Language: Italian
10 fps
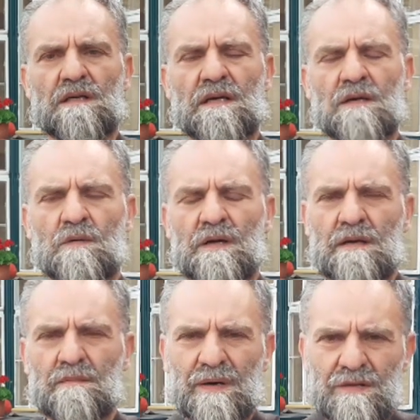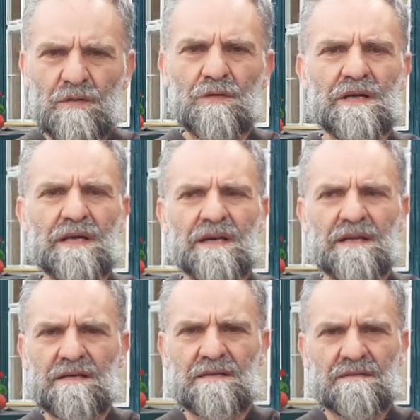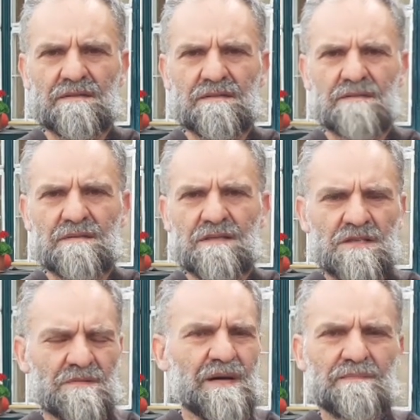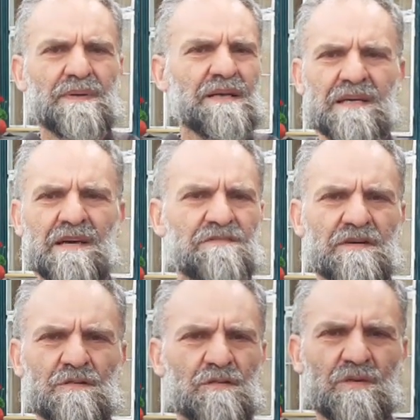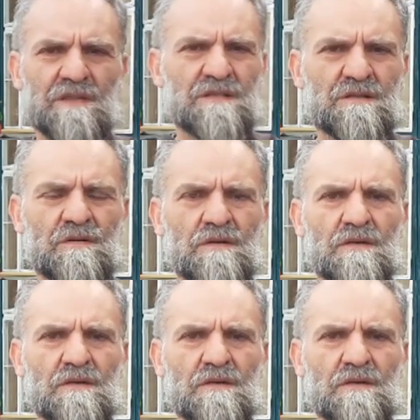E quel padrone dice ma perché hai fatto questo?